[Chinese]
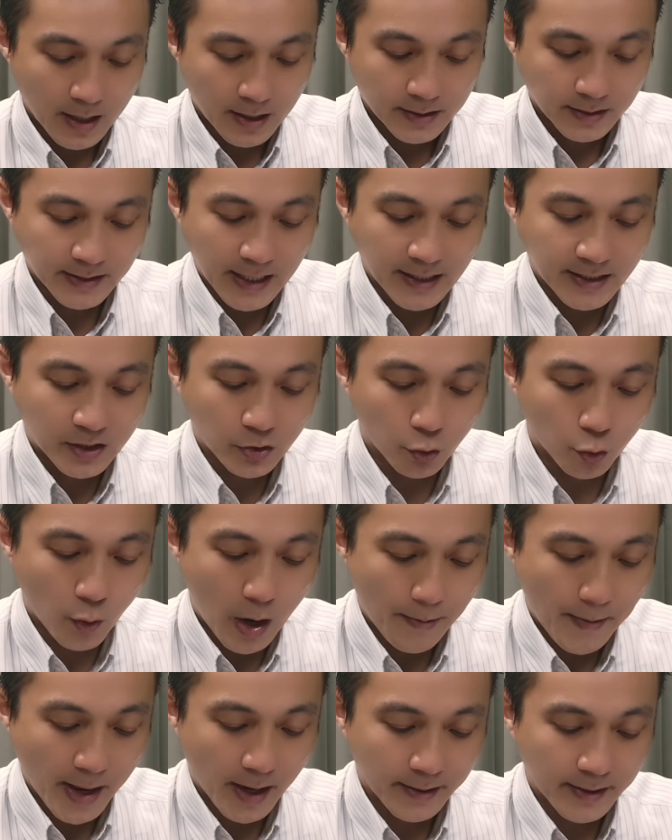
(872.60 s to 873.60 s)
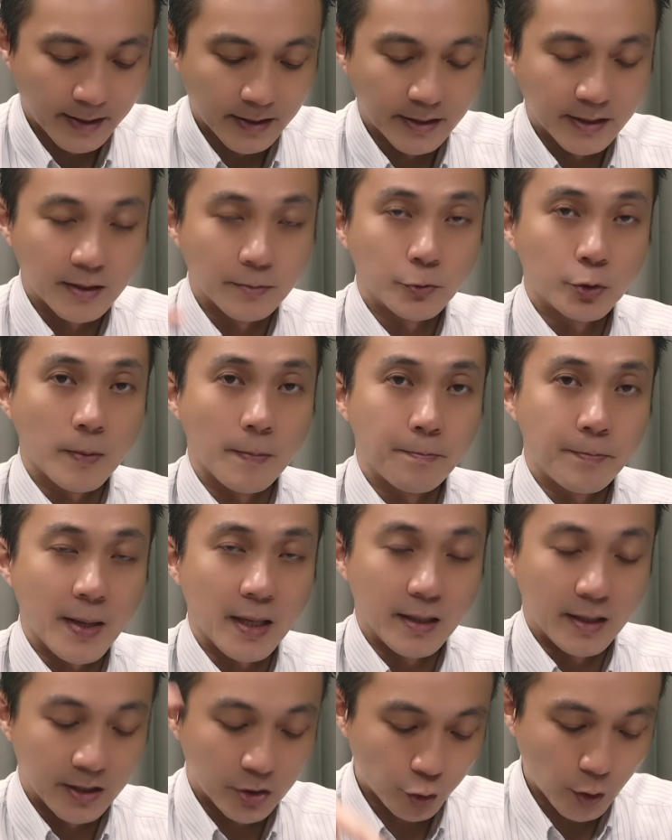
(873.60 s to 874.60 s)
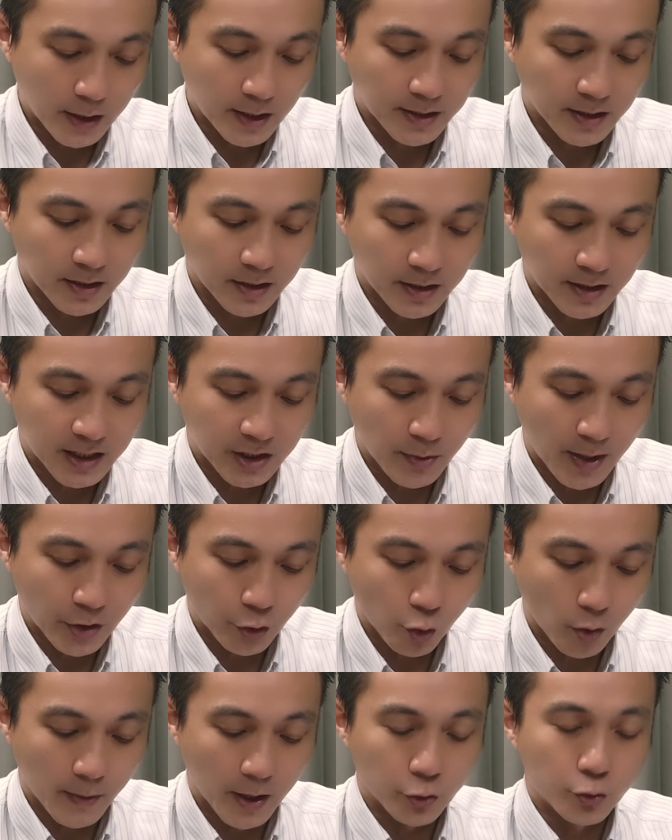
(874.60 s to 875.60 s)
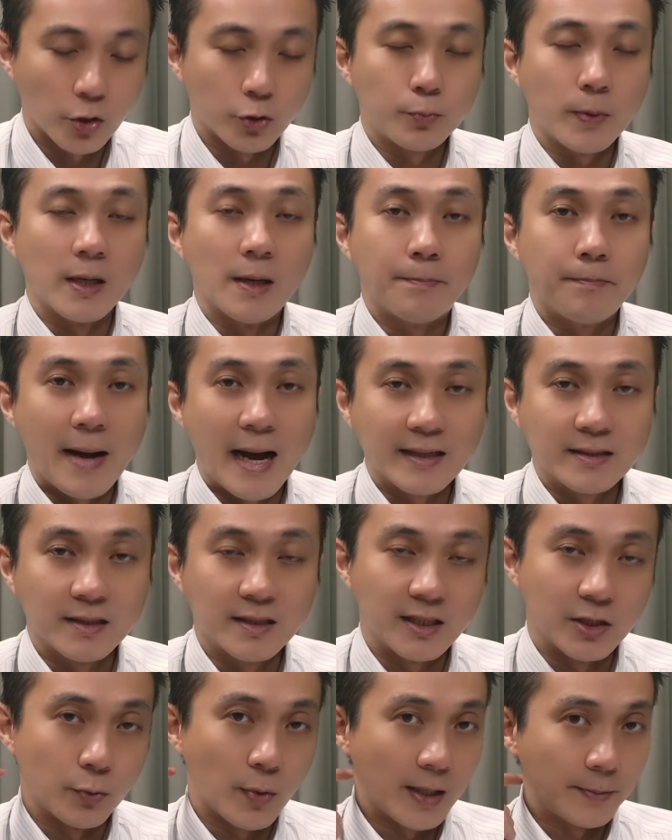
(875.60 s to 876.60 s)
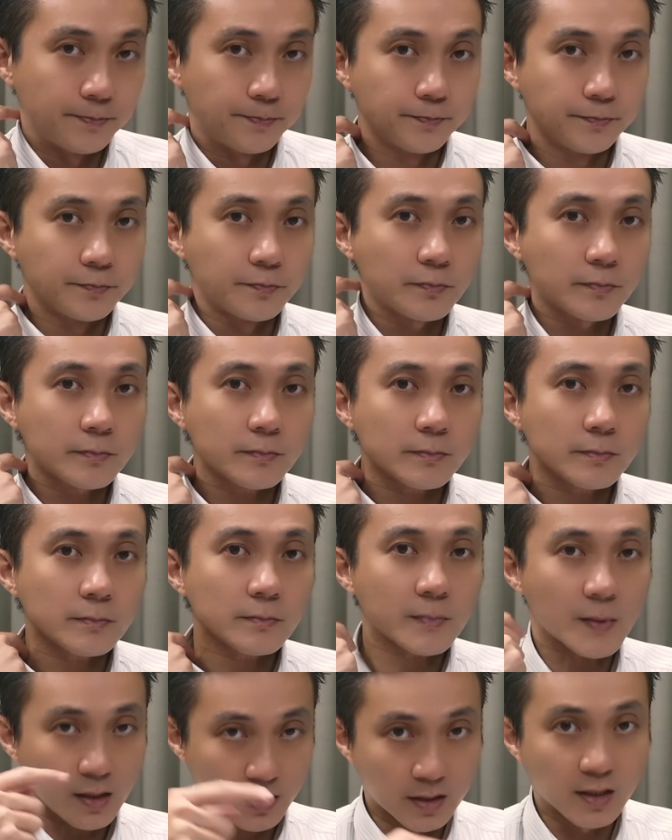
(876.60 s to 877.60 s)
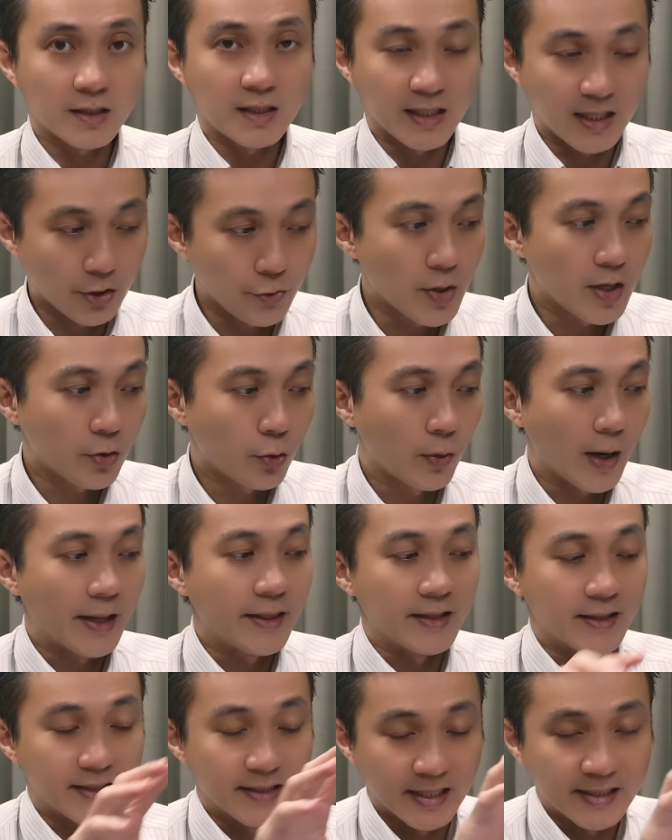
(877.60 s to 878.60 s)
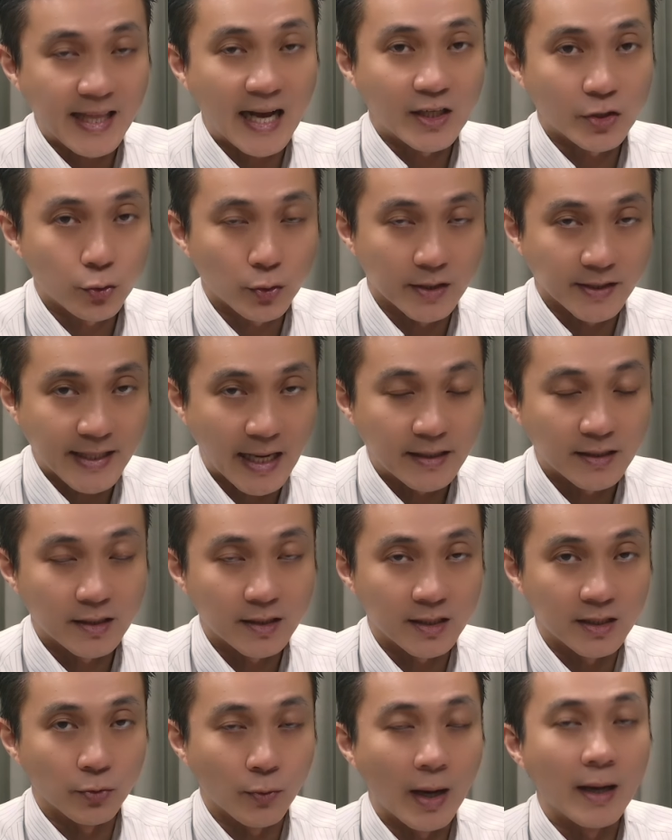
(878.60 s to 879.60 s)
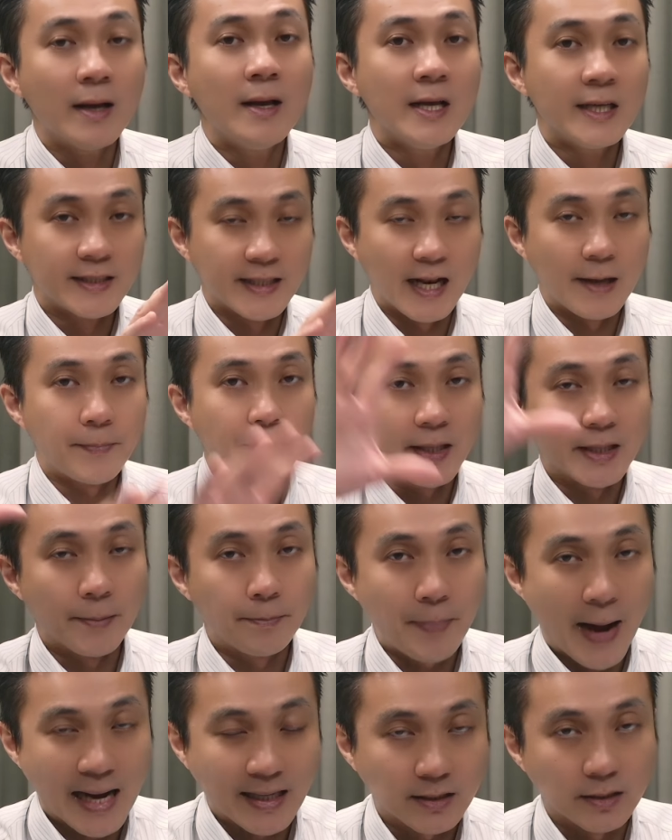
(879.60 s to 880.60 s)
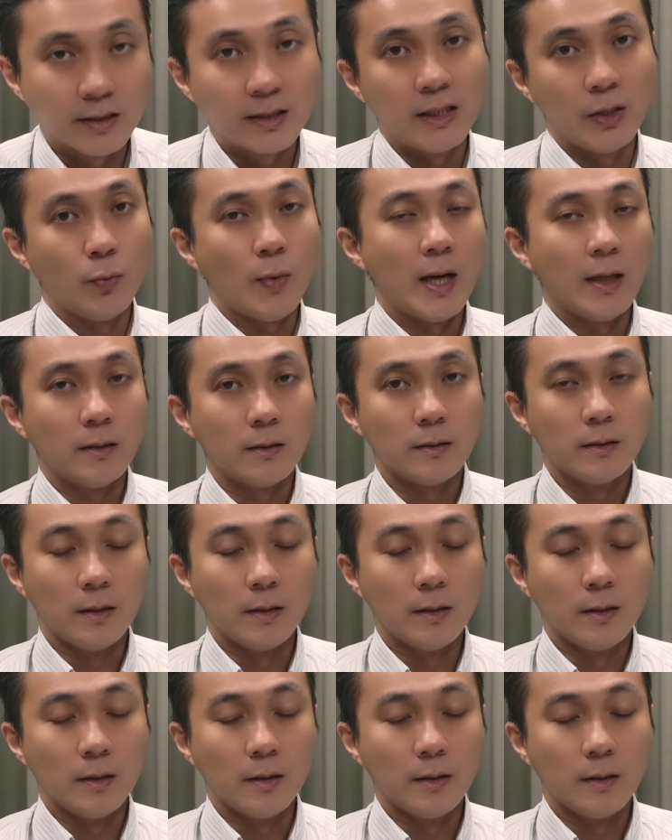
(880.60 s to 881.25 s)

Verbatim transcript: 三十五万买的人已经就变，已经赚了四十七万多嘛，所以变了八十几万。这几个月过来，你你当初的三十几万现在变了八十几万，